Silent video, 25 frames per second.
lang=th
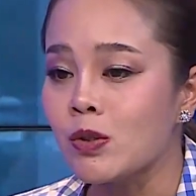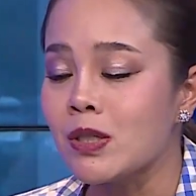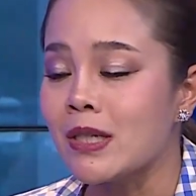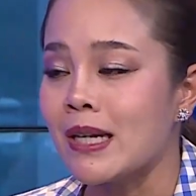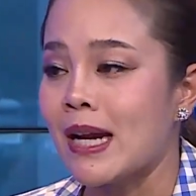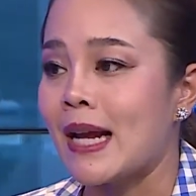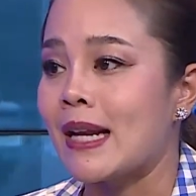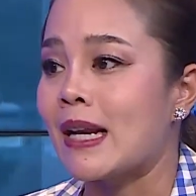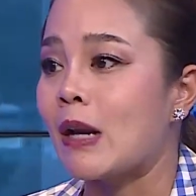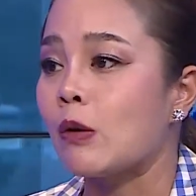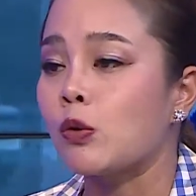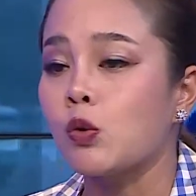สึกยั
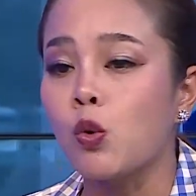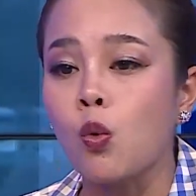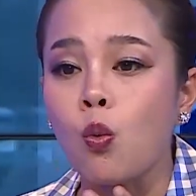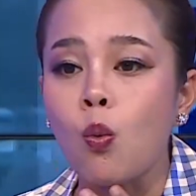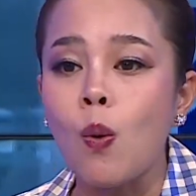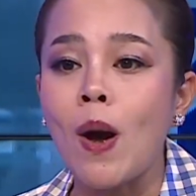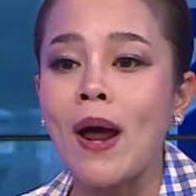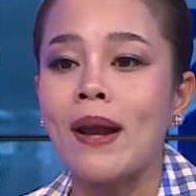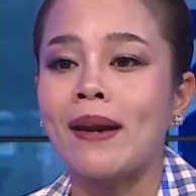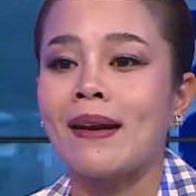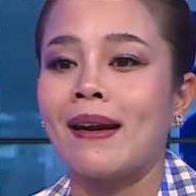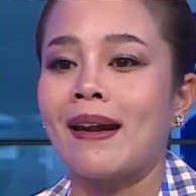งไง แล้วทุก
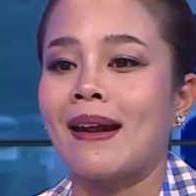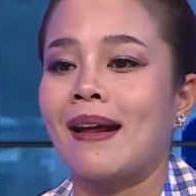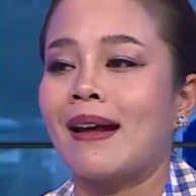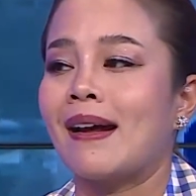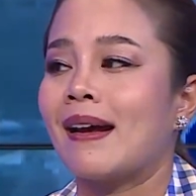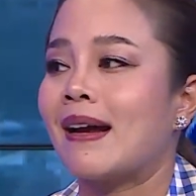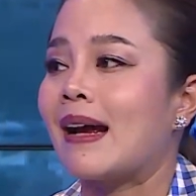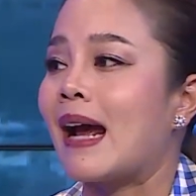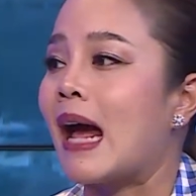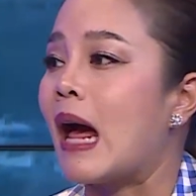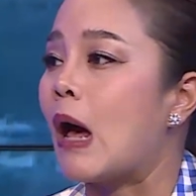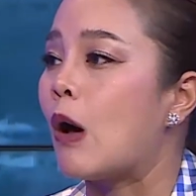วันอ่ะ
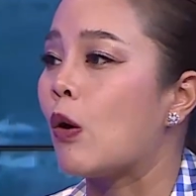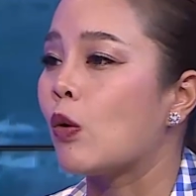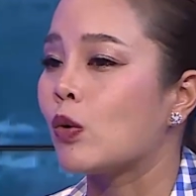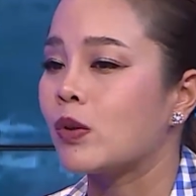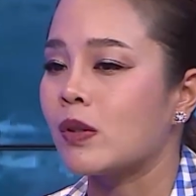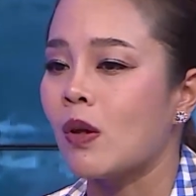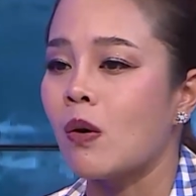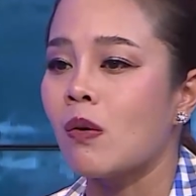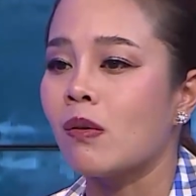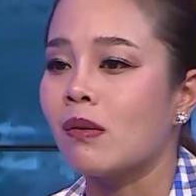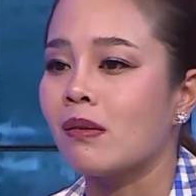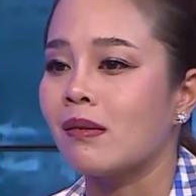เขา
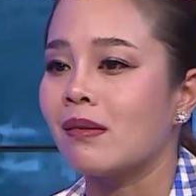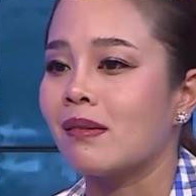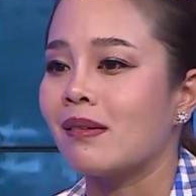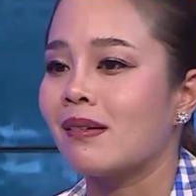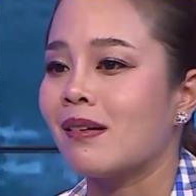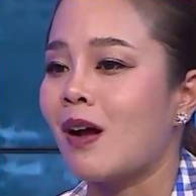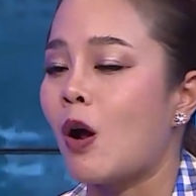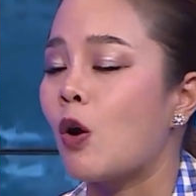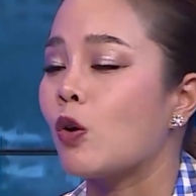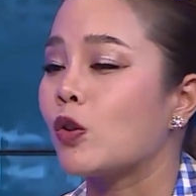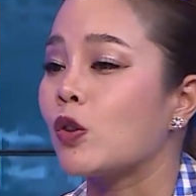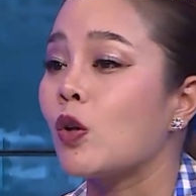ต้อง
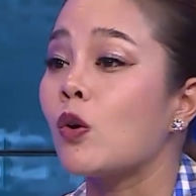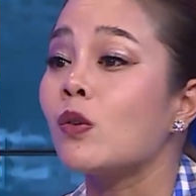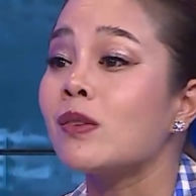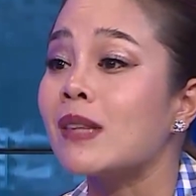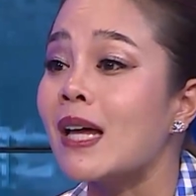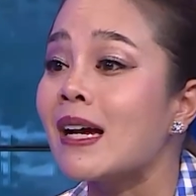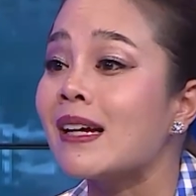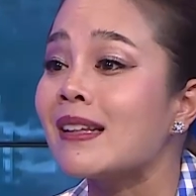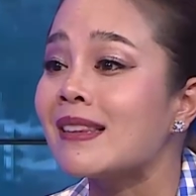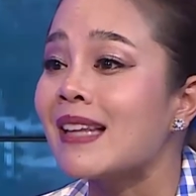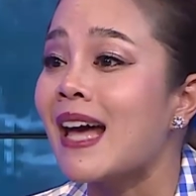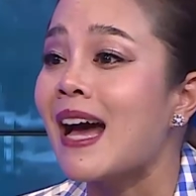เขาต้อง
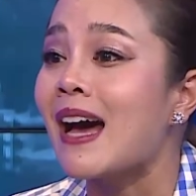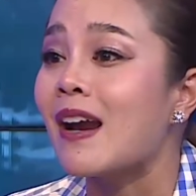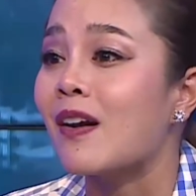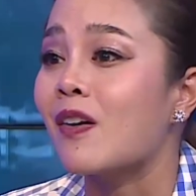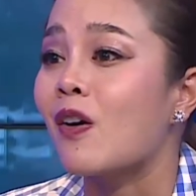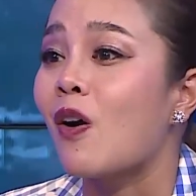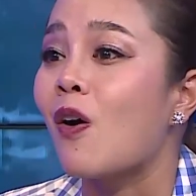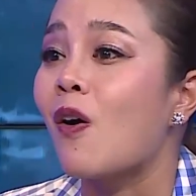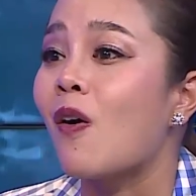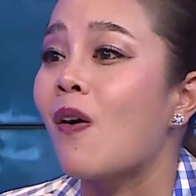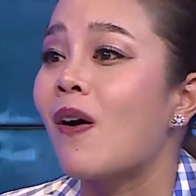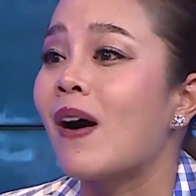ตั้งตาร
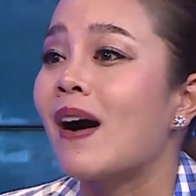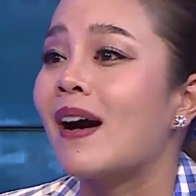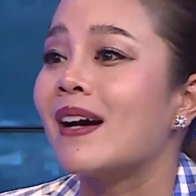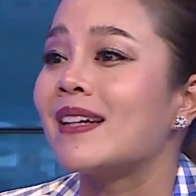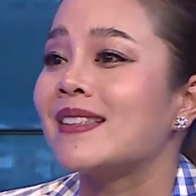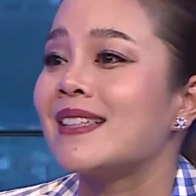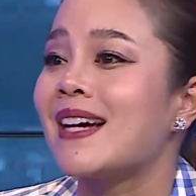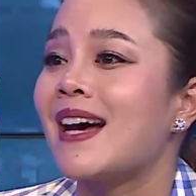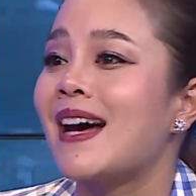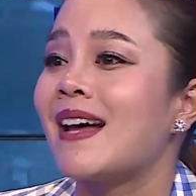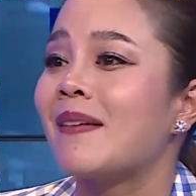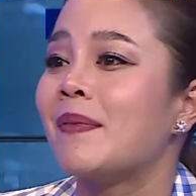ออา
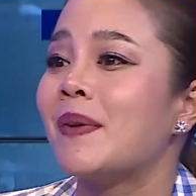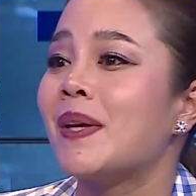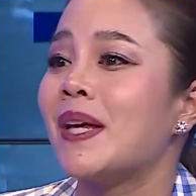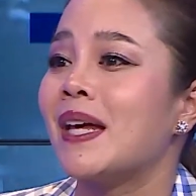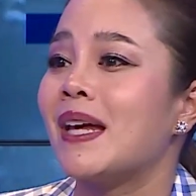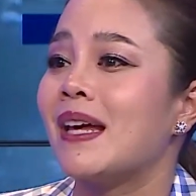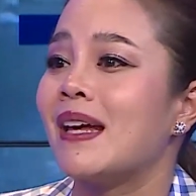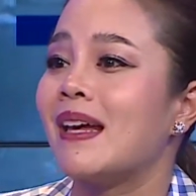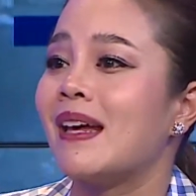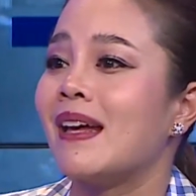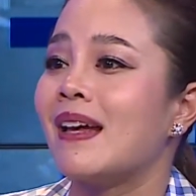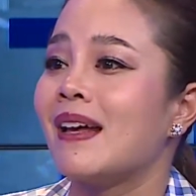จารย์พี่
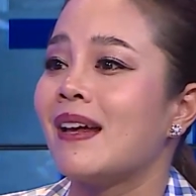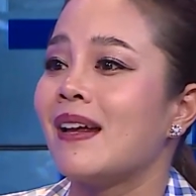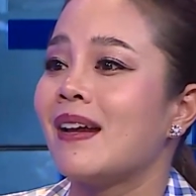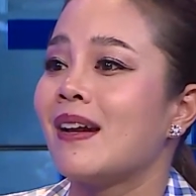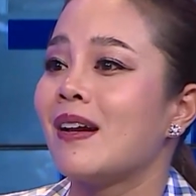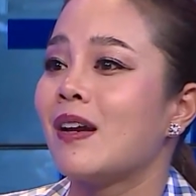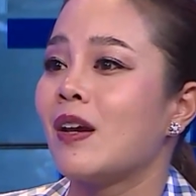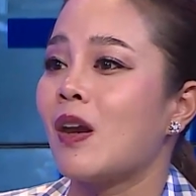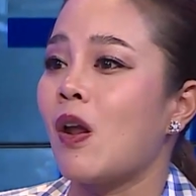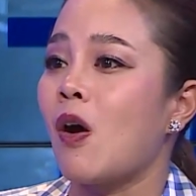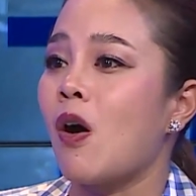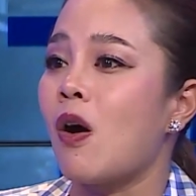เก๋
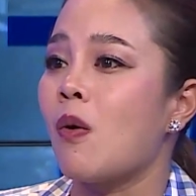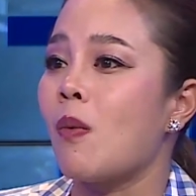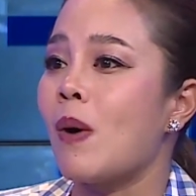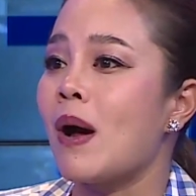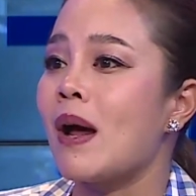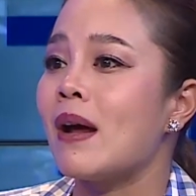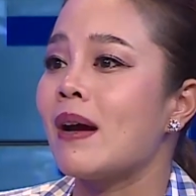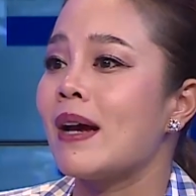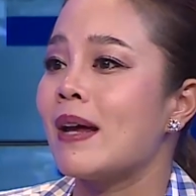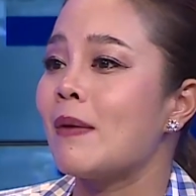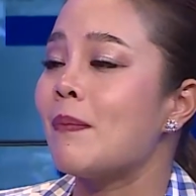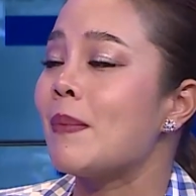รอว่า
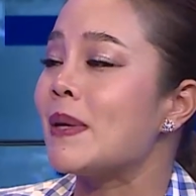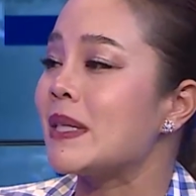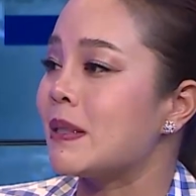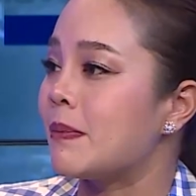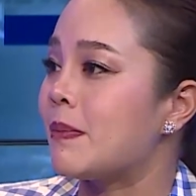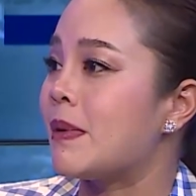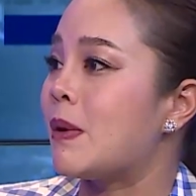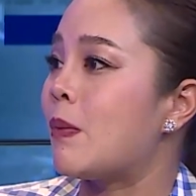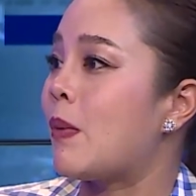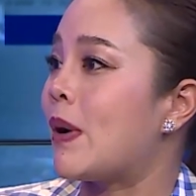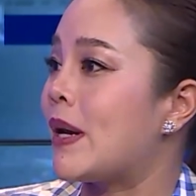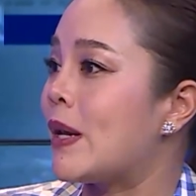เฮ้ยมันจะ
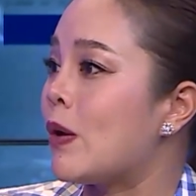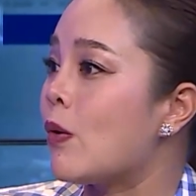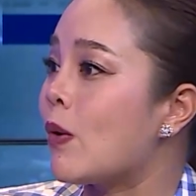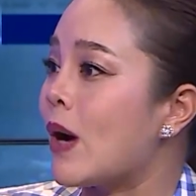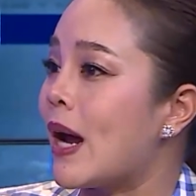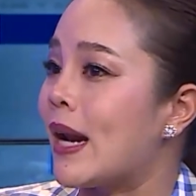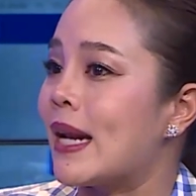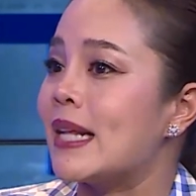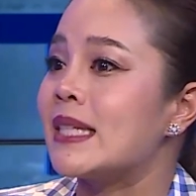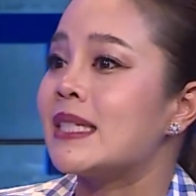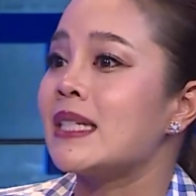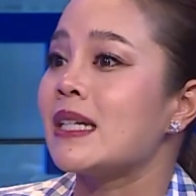มีวันที่โอ
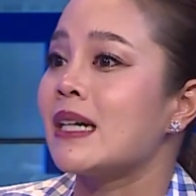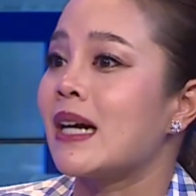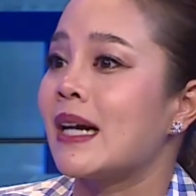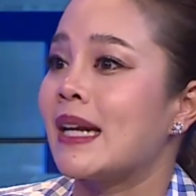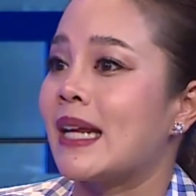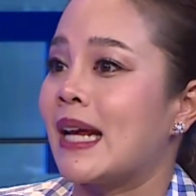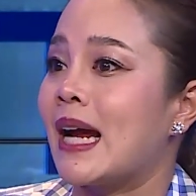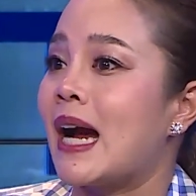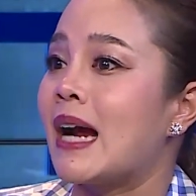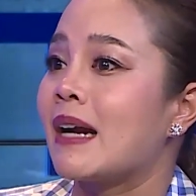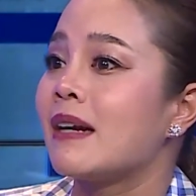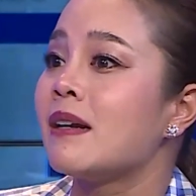กาสได้เจอกัน
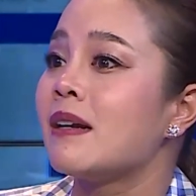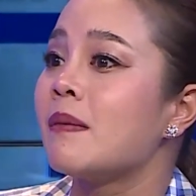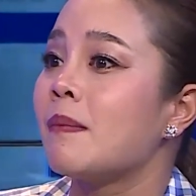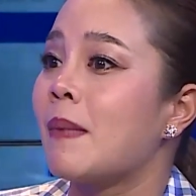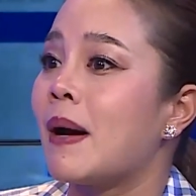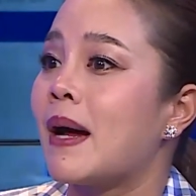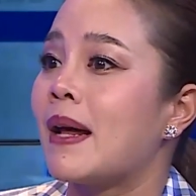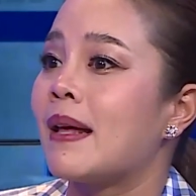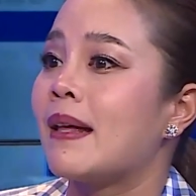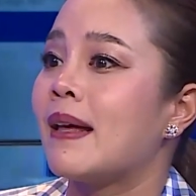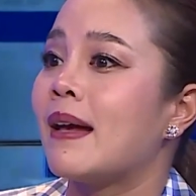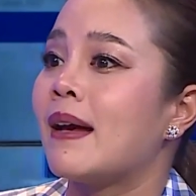อีกครั้งไหม
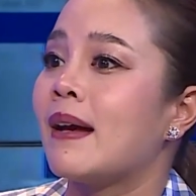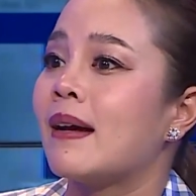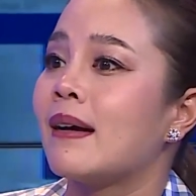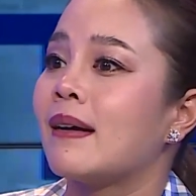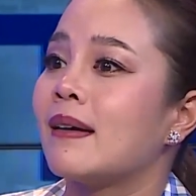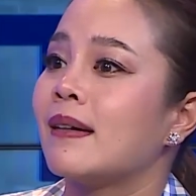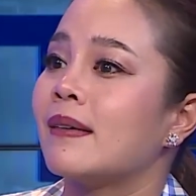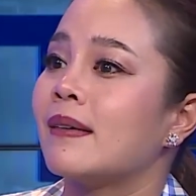กฎหมายเนี